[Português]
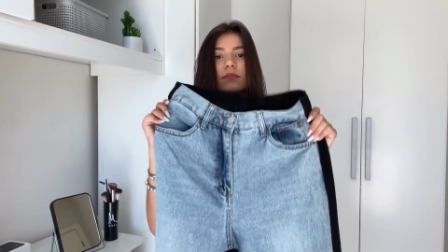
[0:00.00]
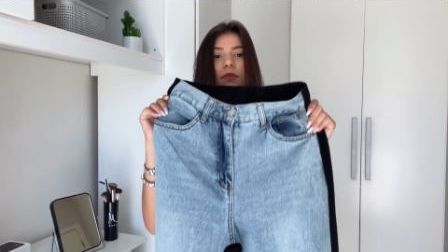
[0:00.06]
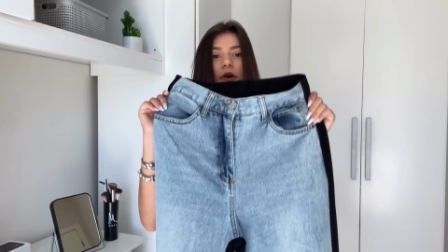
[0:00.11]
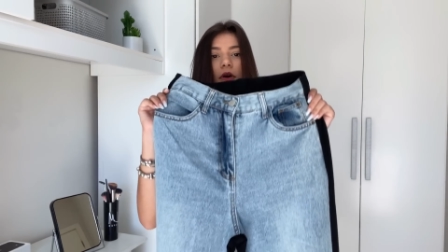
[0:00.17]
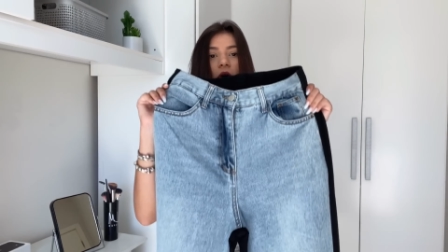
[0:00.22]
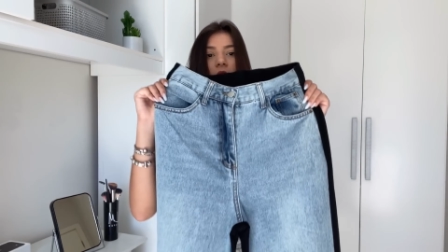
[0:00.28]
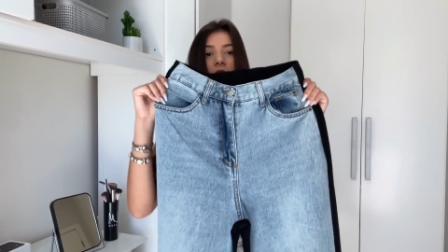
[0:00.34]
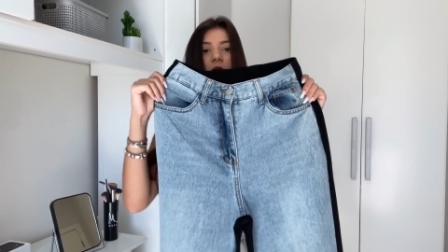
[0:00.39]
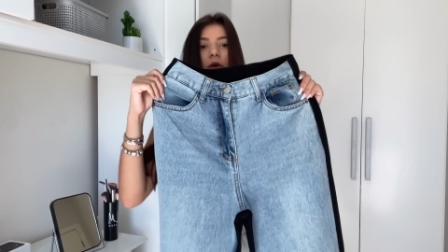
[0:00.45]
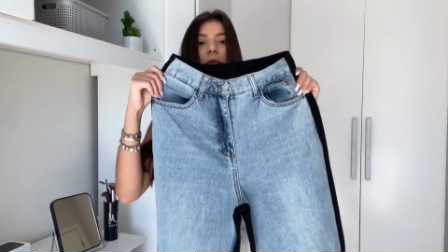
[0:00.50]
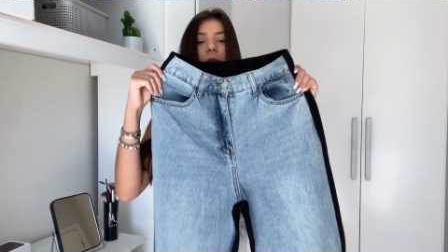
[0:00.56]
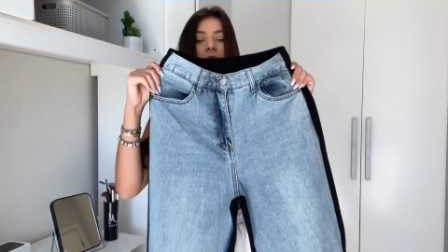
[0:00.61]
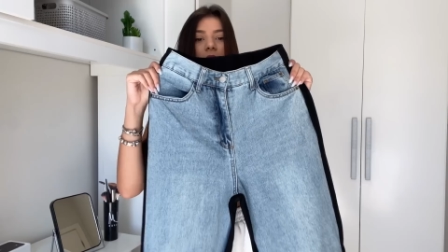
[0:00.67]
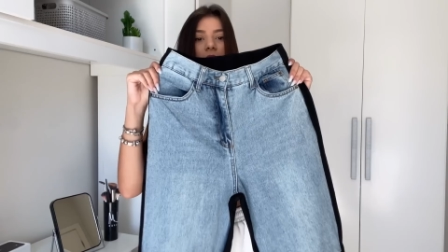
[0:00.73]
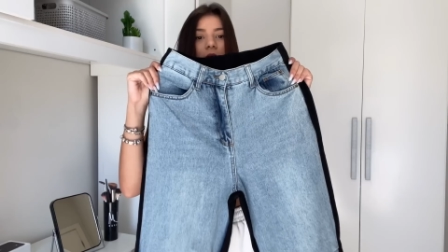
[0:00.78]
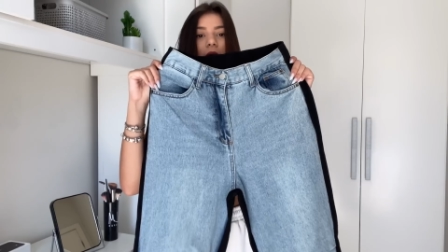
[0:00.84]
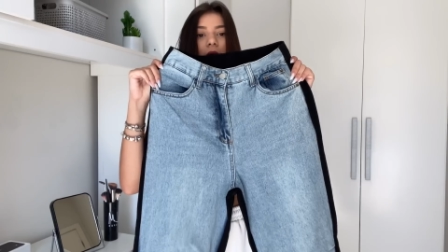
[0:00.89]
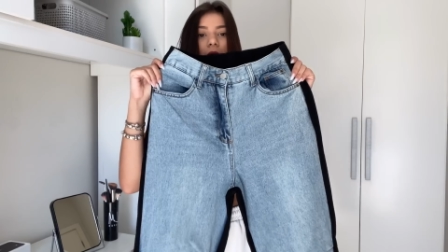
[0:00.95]
Olha como é
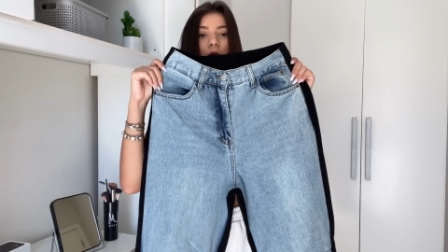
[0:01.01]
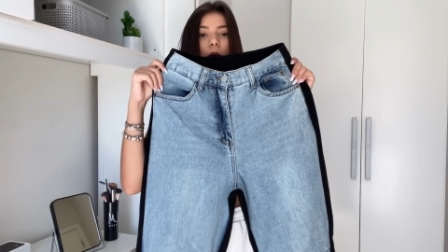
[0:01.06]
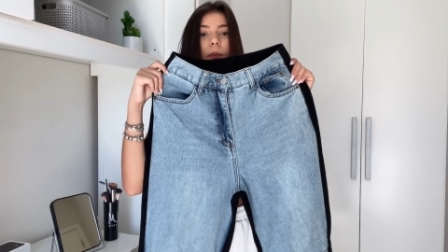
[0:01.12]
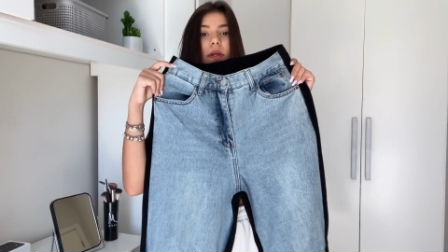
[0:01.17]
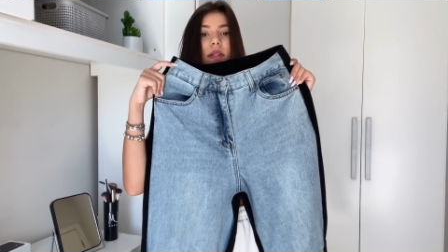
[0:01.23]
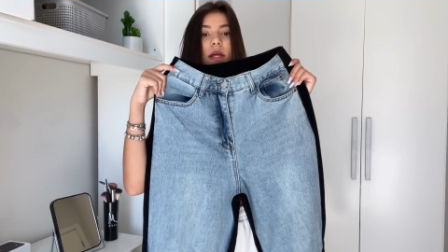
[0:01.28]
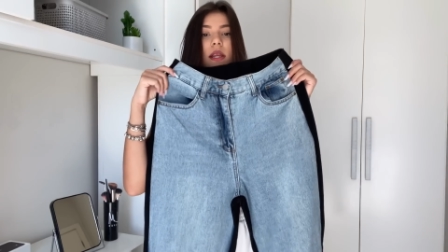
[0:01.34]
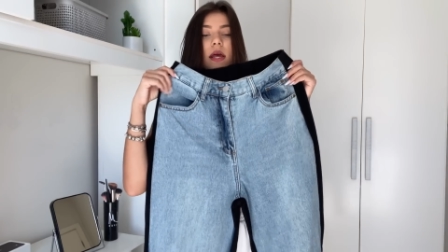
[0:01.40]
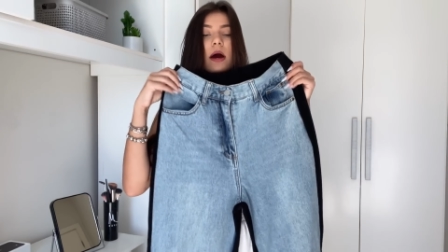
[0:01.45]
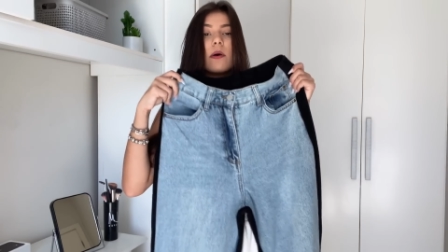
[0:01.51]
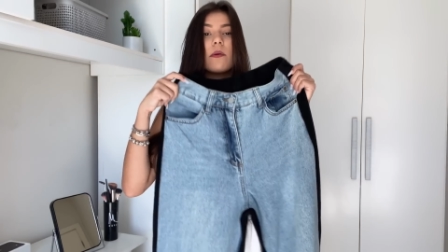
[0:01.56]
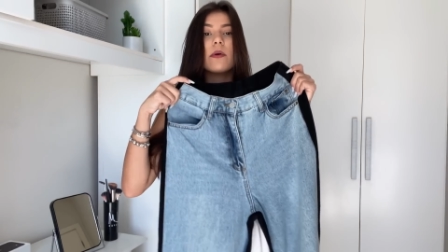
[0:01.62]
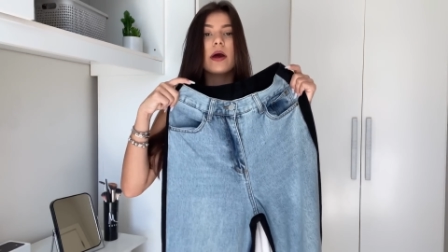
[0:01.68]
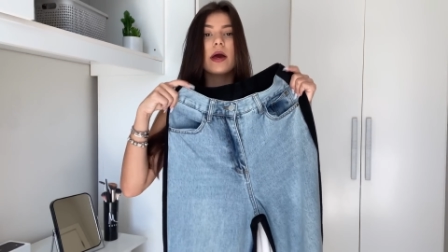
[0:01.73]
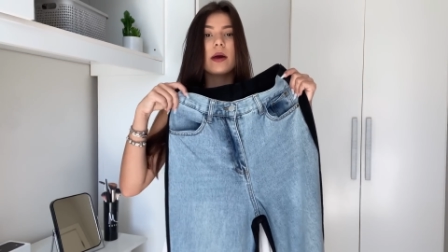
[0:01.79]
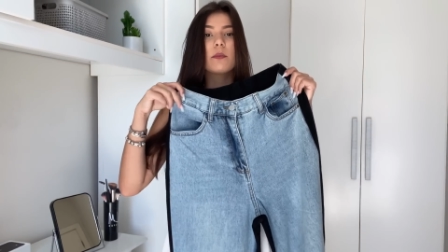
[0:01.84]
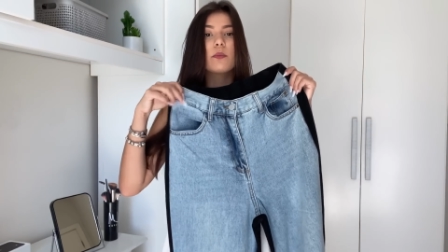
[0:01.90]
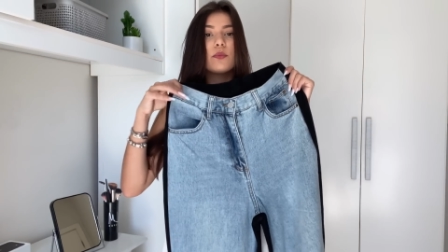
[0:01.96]
que ela é. O material
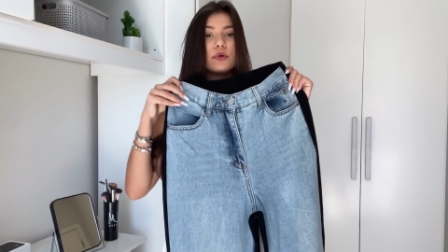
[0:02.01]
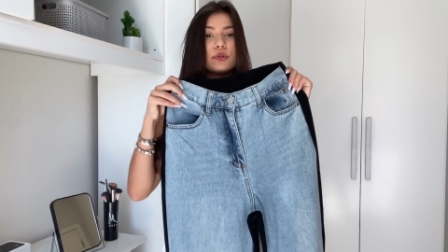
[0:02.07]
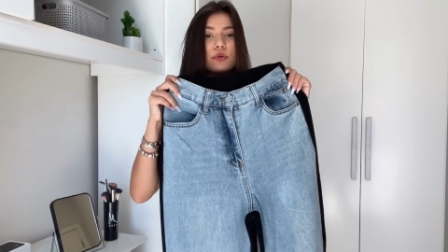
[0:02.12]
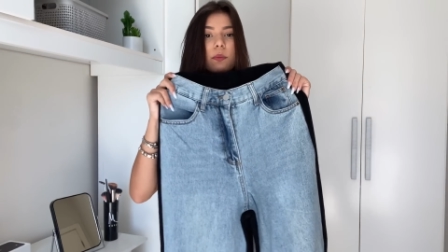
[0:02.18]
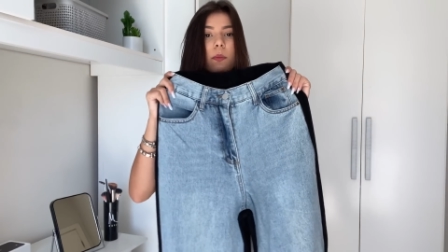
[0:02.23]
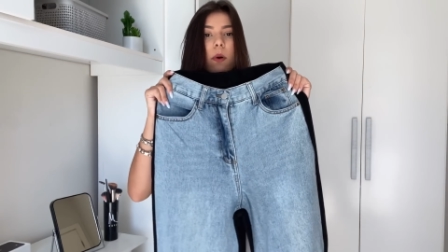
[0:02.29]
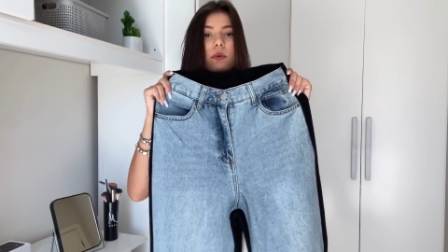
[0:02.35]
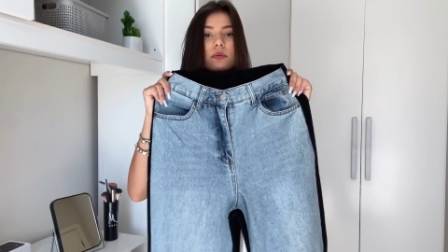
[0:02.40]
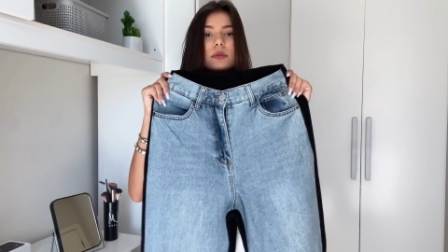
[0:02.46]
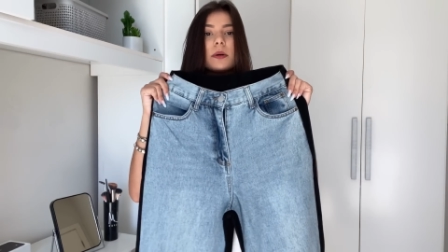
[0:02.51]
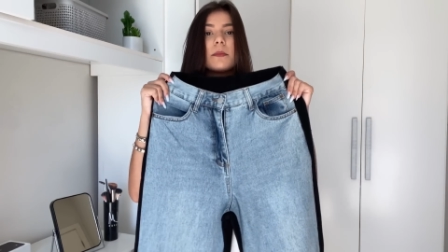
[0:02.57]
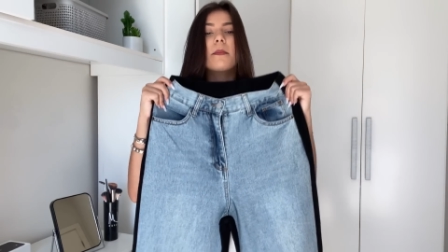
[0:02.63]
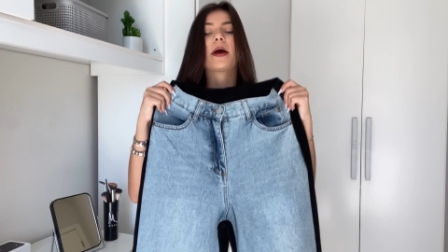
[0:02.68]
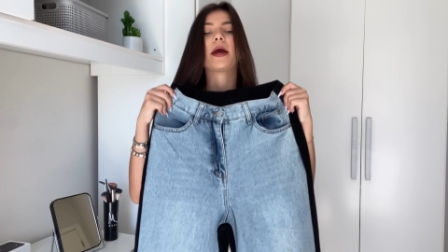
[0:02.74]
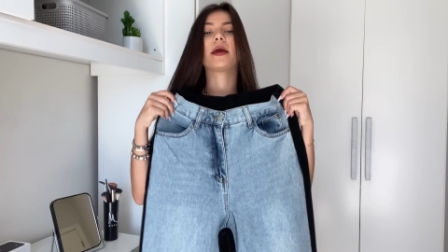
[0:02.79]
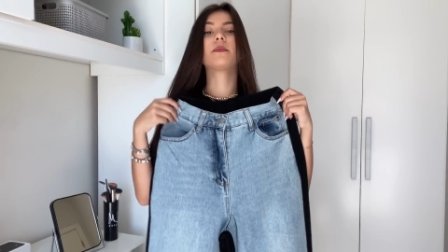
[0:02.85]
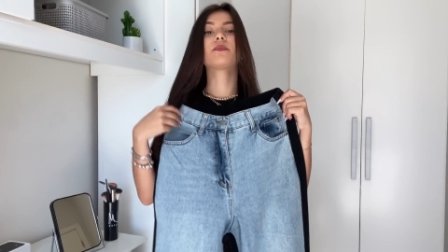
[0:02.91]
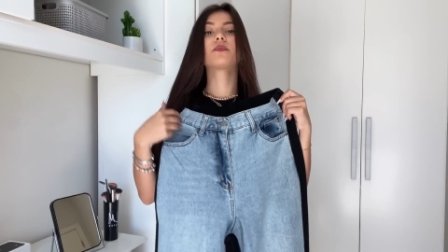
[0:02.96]
é muito bom
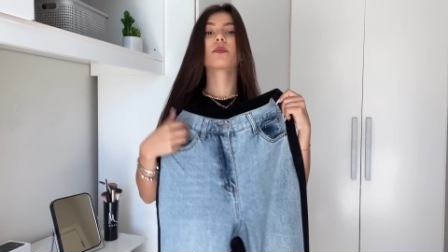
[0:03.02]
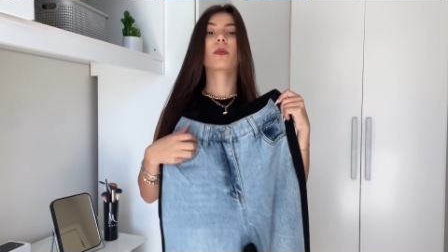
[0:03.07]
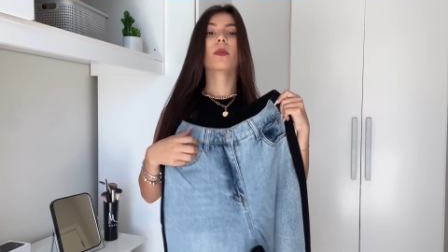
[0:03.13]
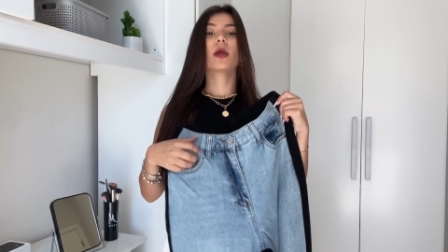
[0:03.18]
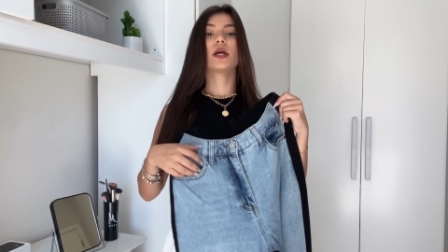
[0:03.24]
também.